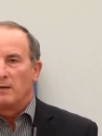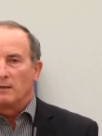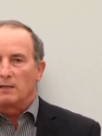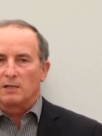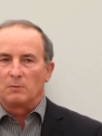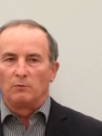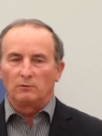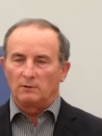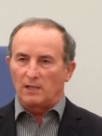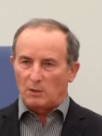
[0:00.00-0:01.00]

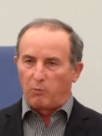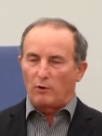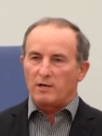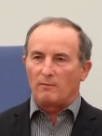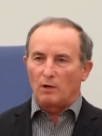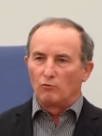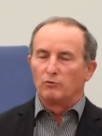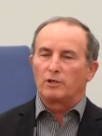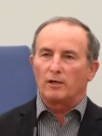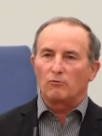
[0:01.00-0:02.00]
Господня
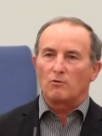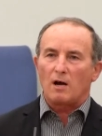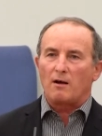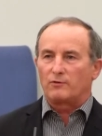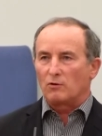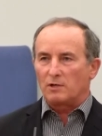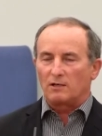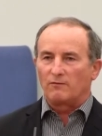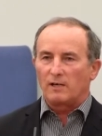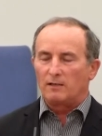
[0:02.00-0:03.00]
могучая рука все
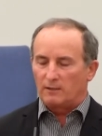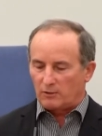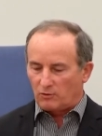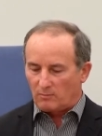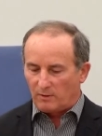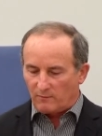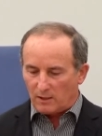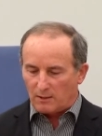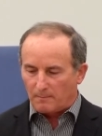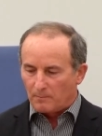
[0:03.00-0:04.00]
сотворила, что мы
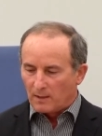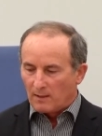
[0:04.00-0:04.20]
видим.